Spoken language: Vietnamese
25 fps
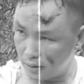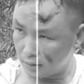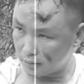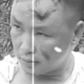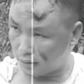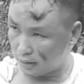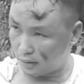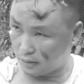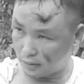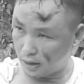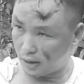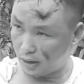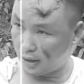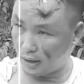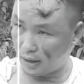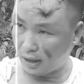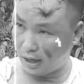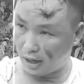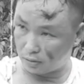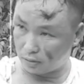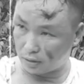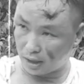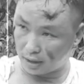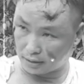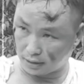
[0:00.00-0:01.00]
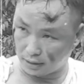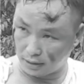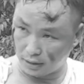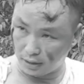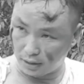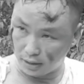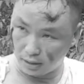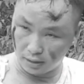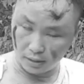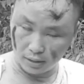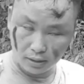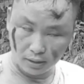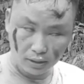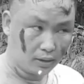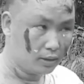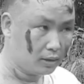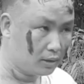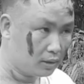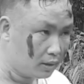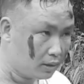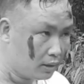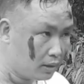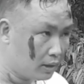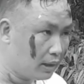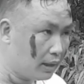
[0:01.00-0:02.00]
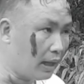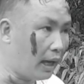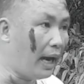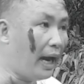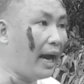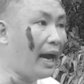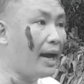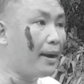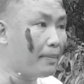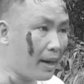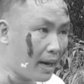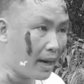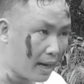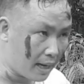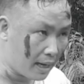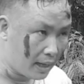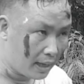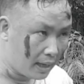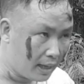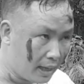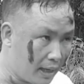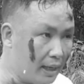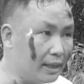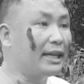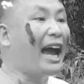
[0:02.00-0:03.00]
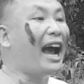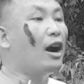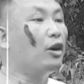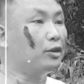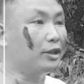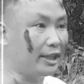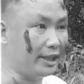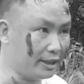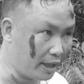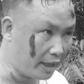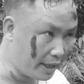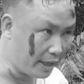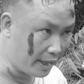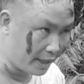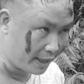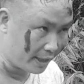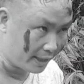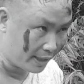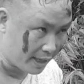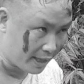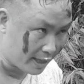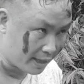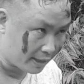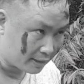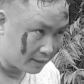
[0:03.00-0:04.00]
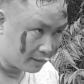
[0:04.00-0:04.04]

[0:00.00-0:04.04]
tự tin lên nào thằng chị ơi em à chào chị thê nha